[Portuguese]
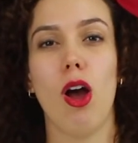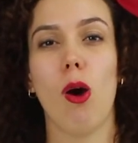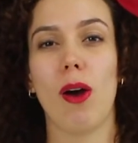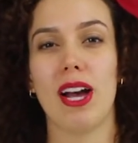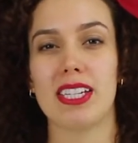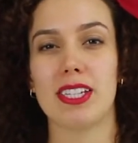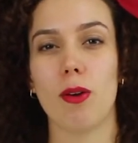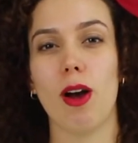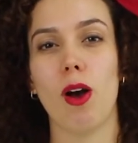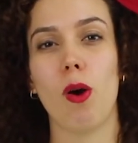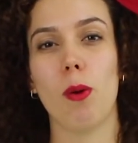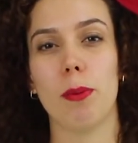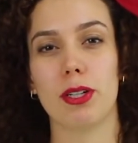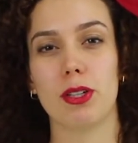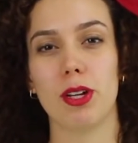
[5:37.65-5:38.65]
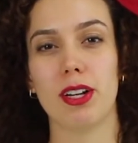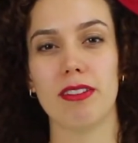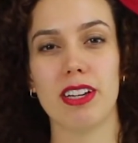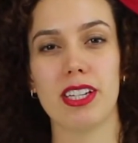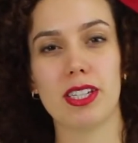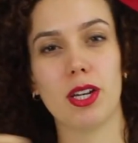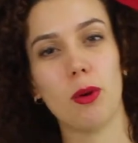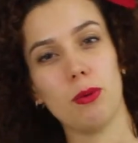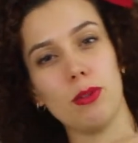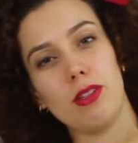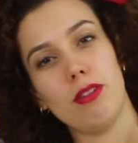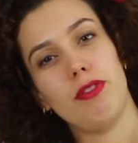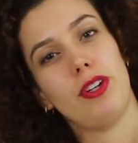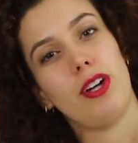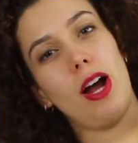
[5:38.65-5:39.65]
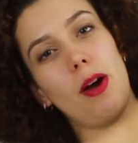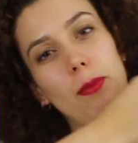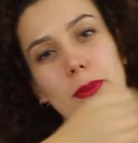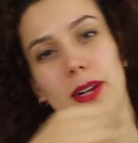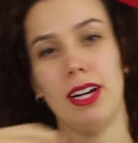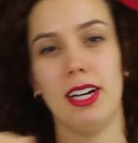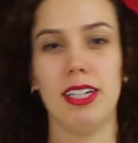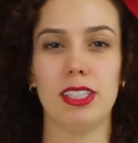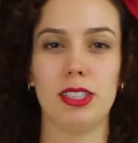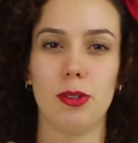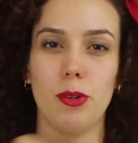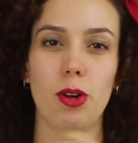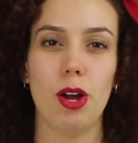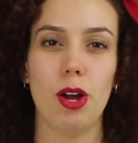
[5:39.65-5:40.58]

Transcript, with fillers: ou essa é uma roupa que toda vez que eu uso eu fico arrumando,